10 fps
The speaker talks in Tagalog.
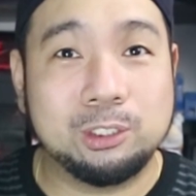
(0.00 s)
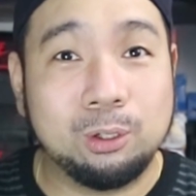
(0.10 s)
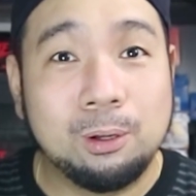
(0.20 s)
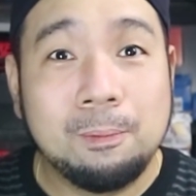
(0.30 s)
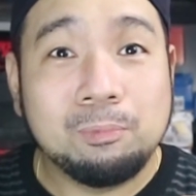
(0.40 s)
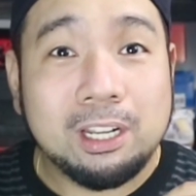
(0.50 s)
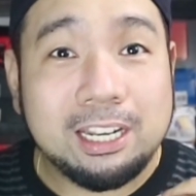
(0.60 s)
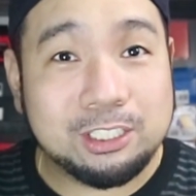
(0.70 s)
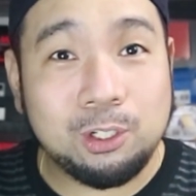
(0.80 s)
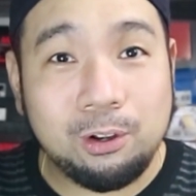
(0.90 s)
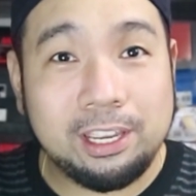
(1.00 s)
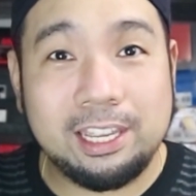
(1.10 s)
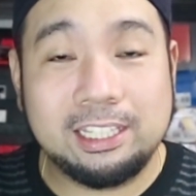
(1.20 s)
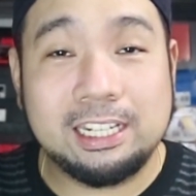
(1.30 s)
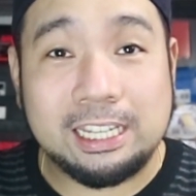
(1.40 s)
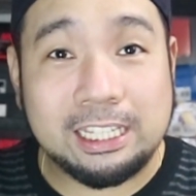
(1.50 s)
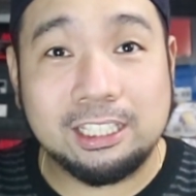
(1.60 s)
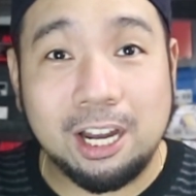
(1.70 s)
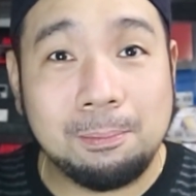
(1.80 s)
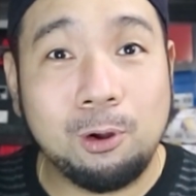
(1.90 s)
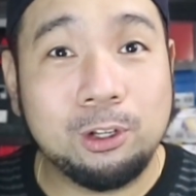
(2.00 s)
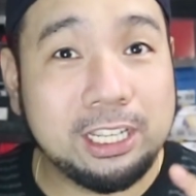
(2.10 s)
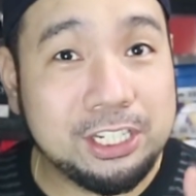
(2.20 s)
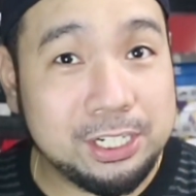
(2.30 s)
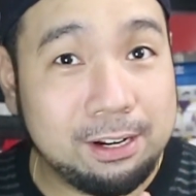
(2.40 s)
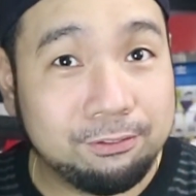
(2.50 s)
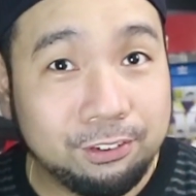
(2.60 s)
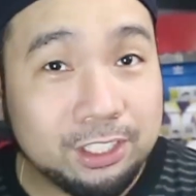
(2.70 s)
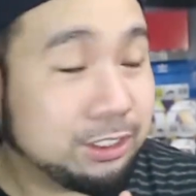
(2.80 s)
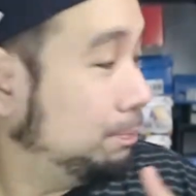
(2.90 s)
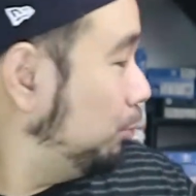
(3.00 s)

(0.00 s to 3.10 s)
So let's go ahead and hit up on H&M first.